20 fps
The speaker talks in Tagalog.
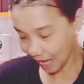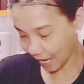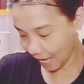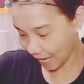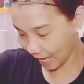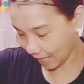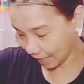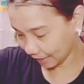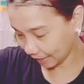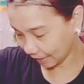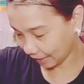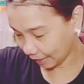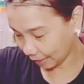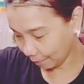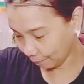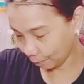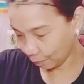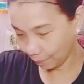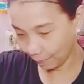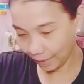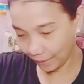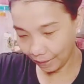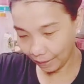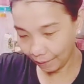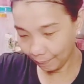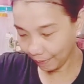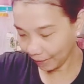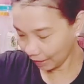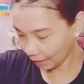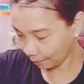At ayan po, may
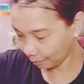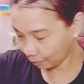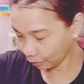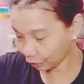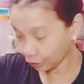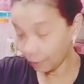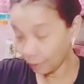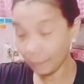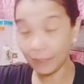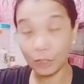available siya.